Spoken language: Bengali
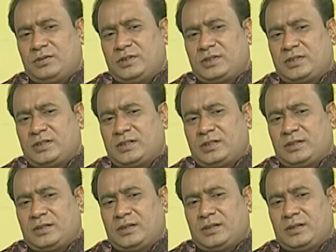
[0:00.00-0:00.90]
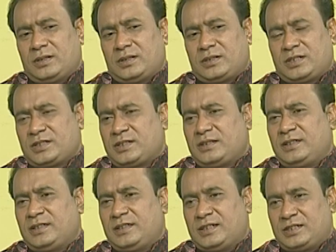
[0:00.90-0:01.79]
উনিশ শেষের
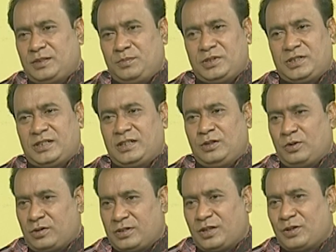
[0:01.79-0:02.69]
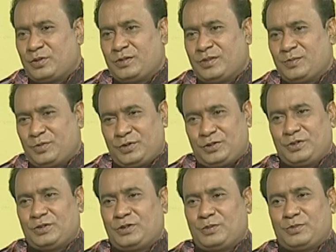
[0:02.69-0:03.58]
দিকে এসে বিশে লকডাউন
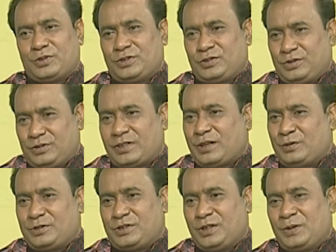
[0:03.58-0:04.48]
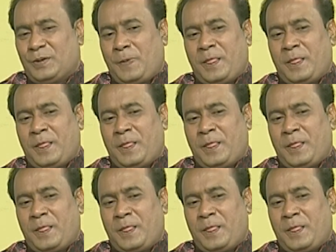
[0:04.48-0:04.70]
পর্যন্ত মঞ্চ চালু ছিল